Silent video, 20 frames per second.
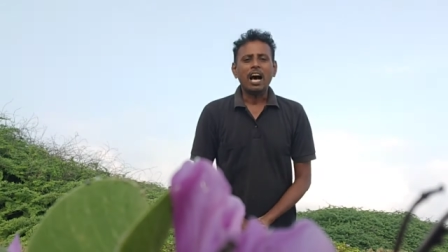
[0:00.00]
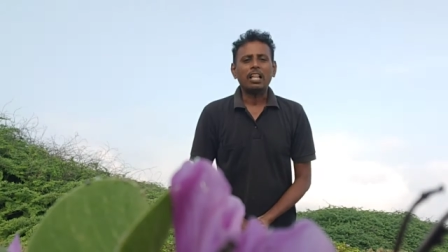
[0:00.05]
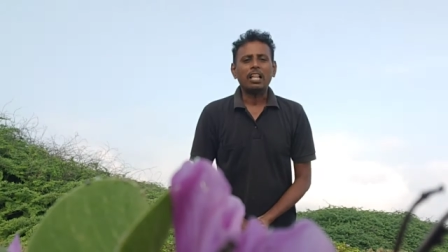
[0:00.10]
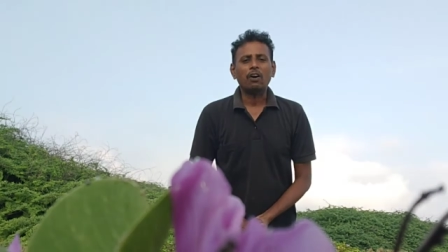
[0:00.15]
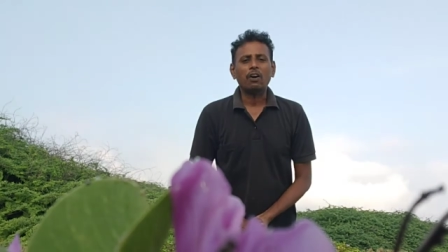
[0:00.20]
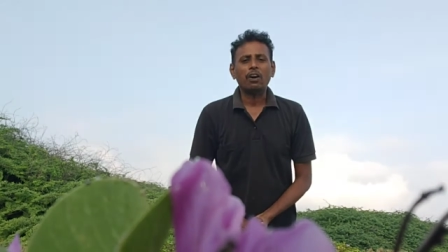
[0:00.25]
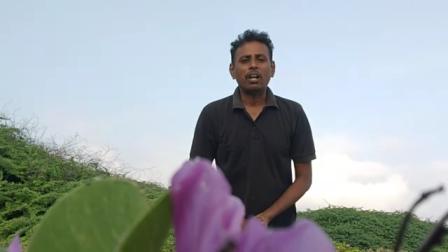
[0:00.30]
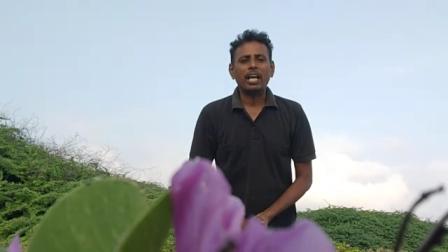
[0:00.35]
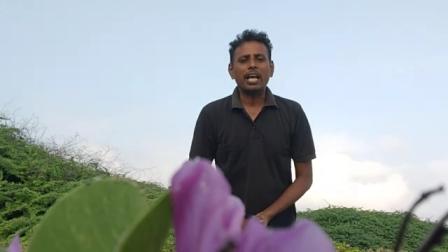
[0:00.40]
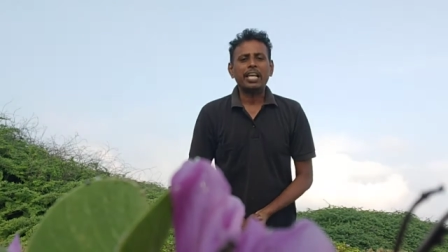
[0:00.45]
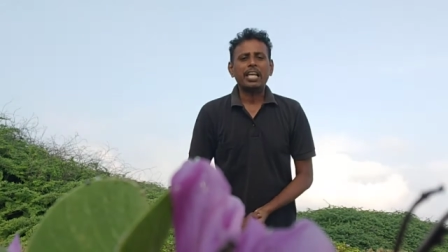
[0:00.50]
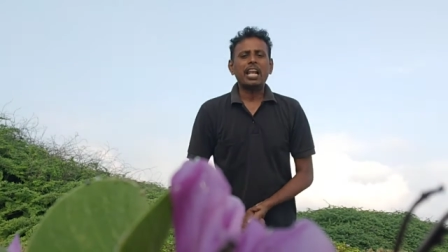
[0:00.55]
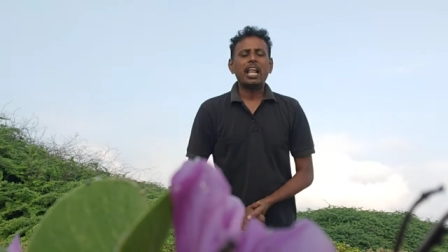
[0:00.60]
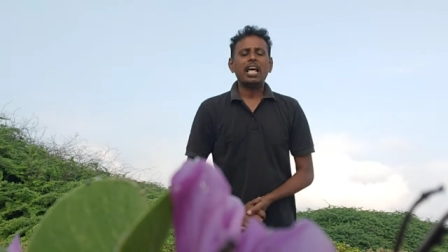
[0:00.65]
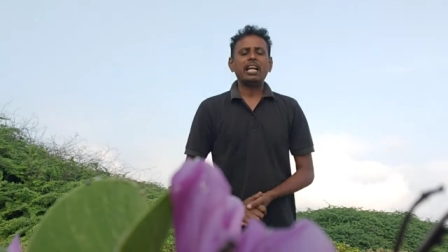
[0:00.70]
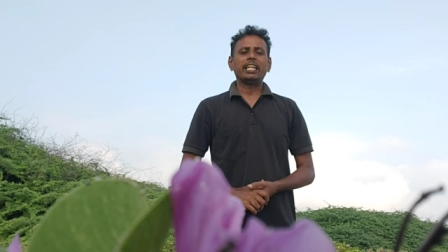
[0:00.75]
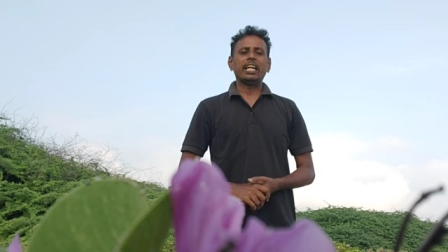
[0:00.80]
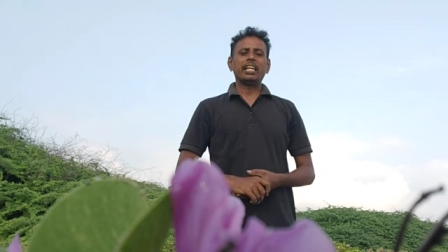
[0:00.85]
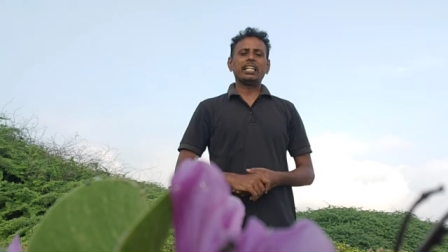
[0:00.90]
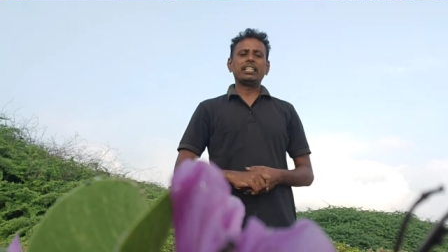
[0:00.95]
அதோட
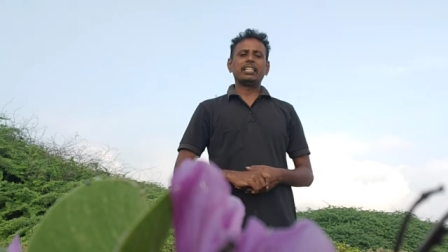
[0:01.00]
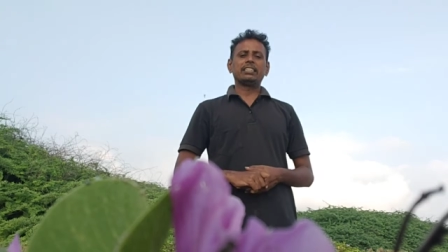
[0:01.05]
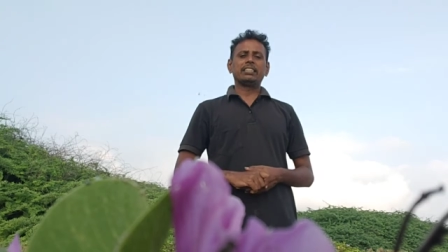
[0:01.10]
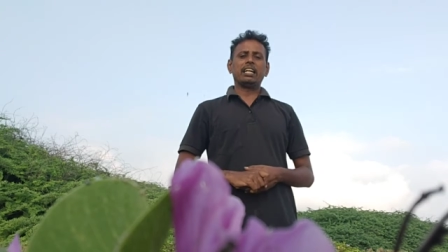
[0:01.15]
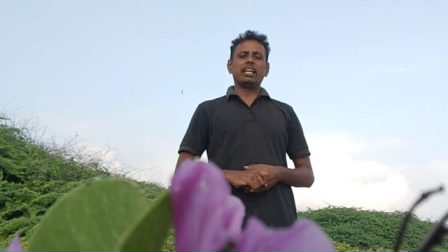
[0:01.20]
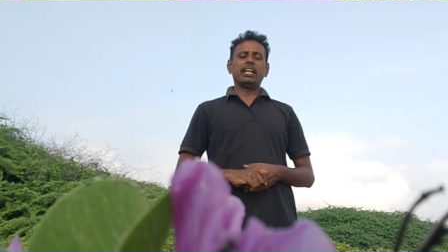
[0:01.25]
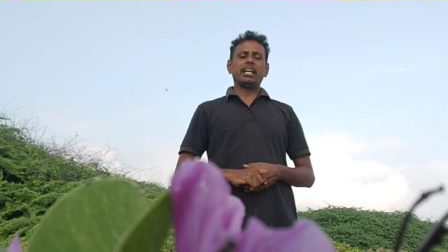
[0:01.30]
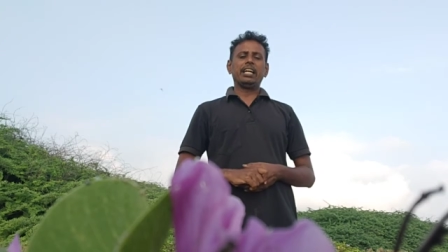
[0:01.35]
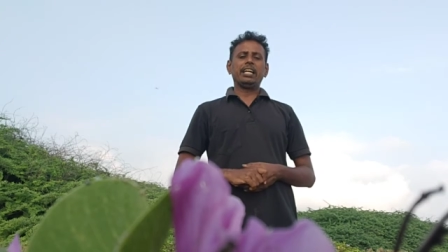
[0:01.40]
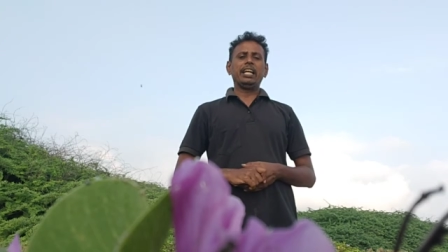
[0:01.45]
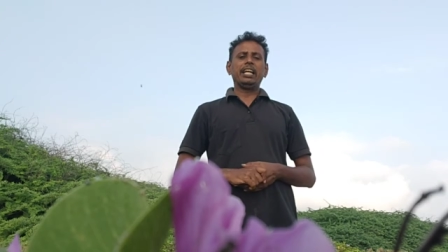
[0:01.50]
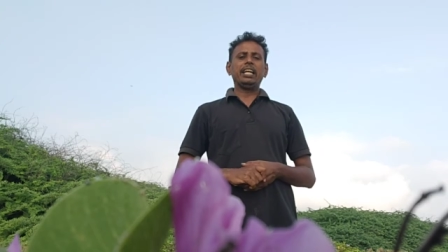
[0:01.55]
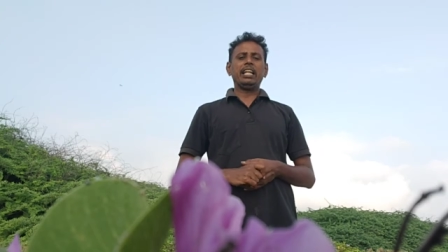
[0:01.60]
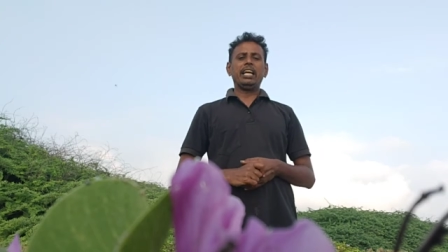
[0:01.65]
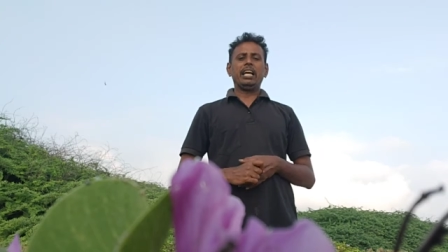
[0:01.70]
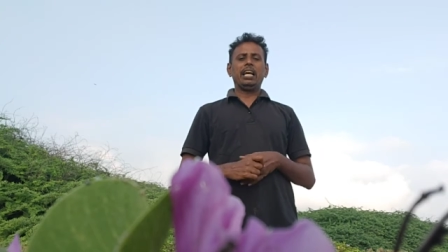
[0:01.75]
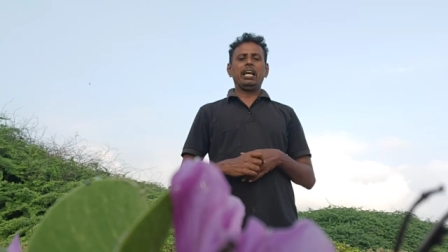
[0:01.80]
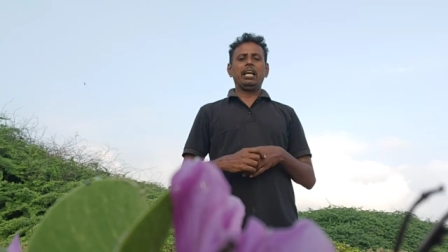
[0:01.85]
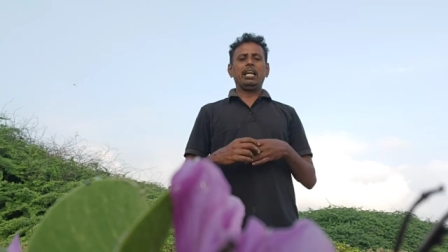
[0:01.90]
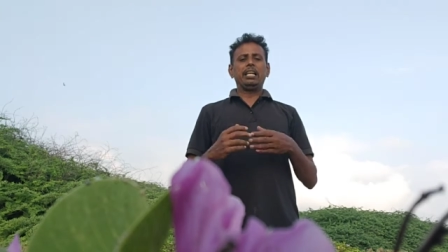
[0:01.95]
எல்லாரும் கேட்டுருந்துருக்காங்க என்ன
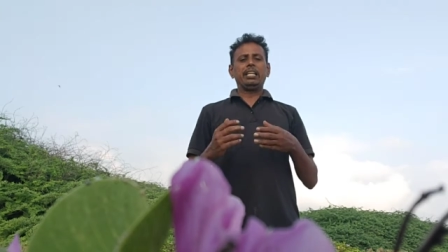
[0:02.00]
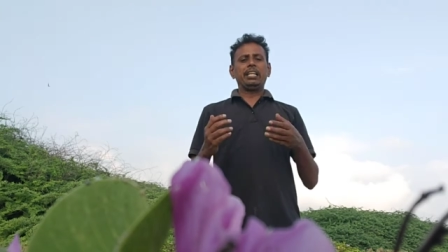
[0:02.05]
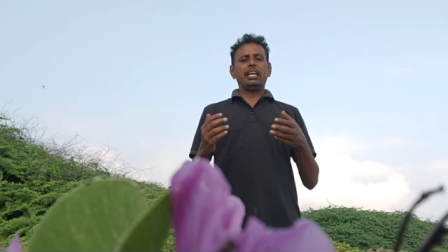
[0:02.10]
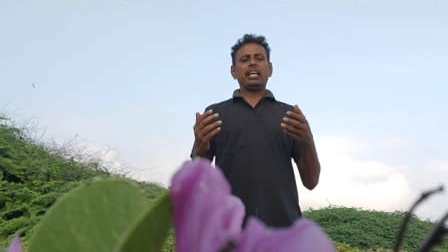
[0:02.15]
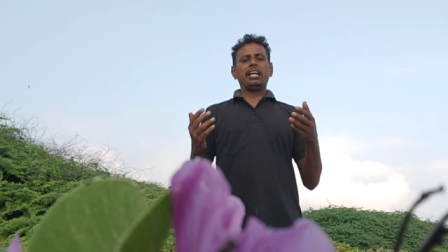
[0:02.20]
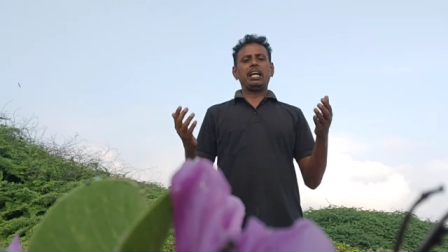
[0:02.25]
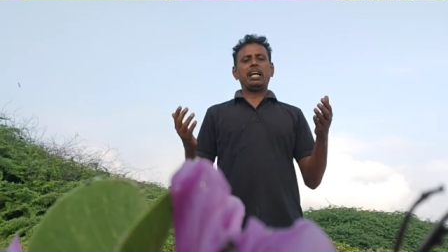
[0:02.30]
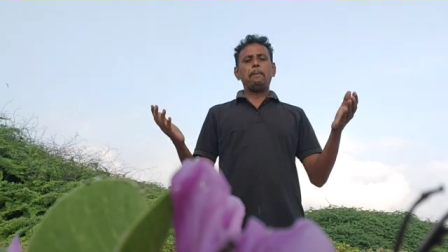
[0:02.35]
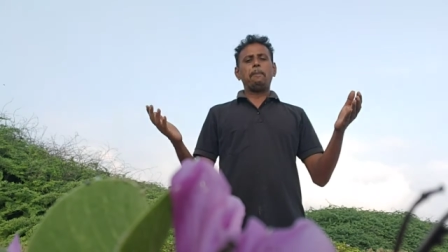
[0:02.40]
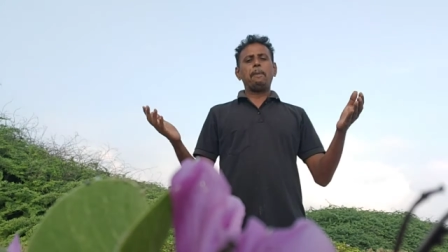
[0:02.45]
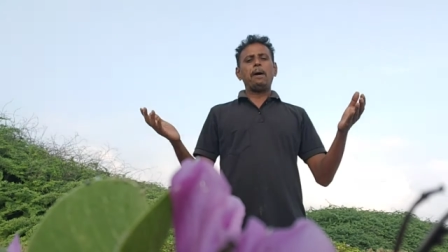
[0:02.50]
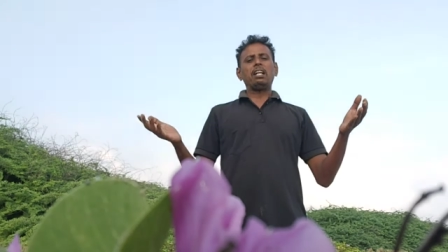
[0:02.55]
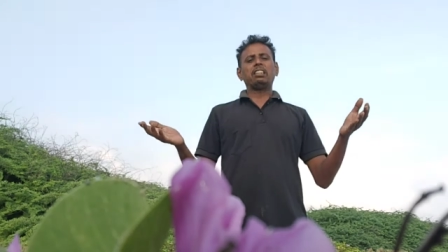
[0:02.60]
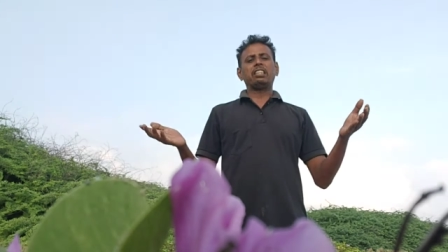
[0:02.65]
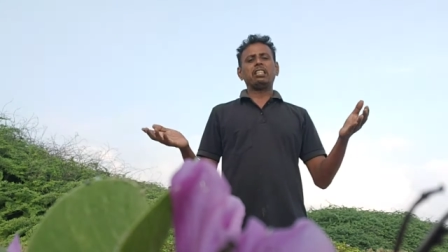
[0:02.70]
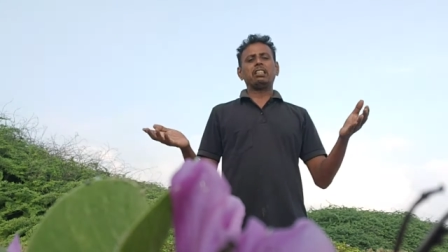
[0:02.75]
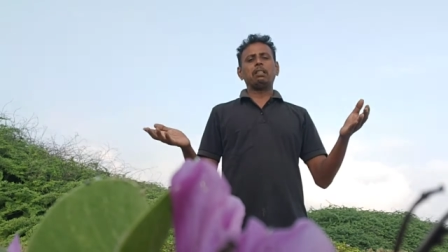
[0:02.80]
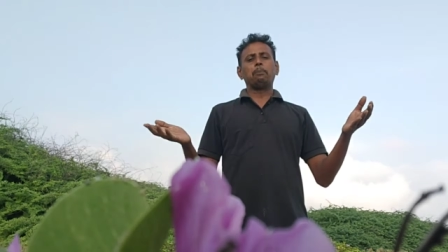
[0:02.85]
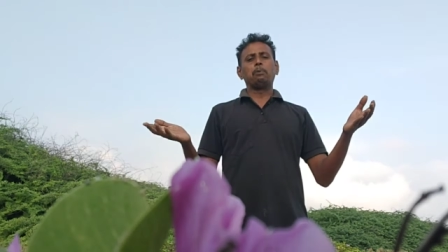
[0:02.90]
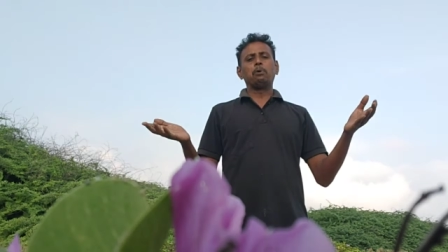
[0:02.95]
எங்களை
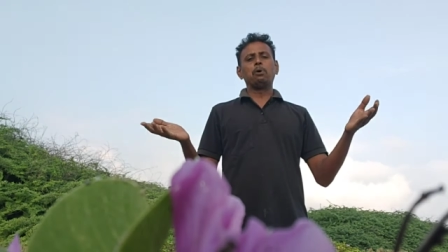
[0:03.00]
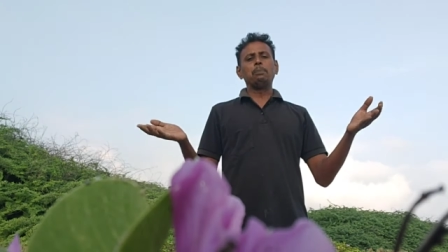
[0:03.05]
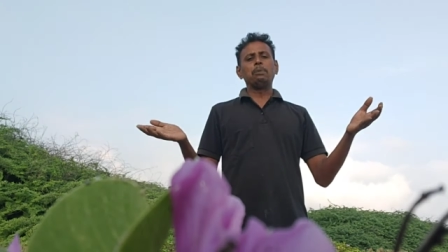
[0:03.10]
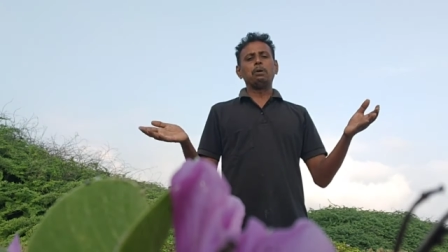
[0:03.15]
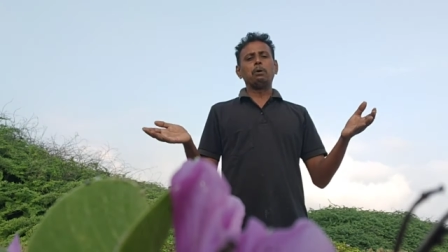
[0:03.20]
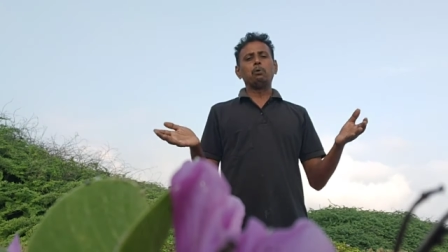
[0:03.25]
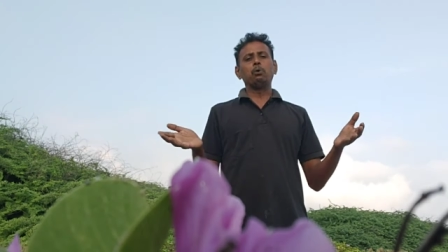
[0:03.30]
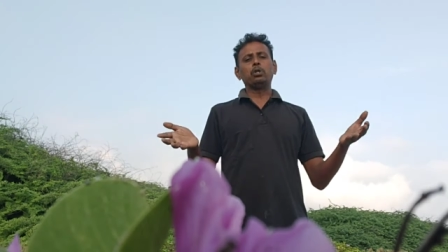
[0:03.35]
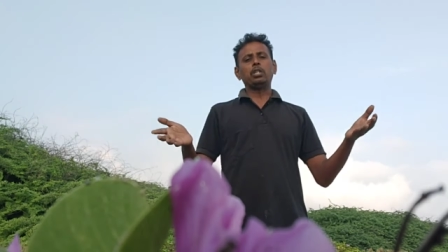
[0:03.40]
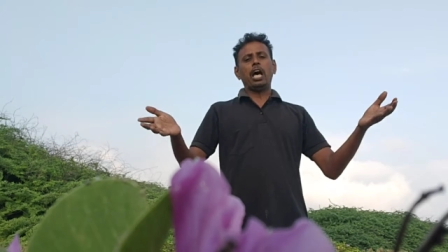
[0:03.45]
பார்த்து இந்த பூமி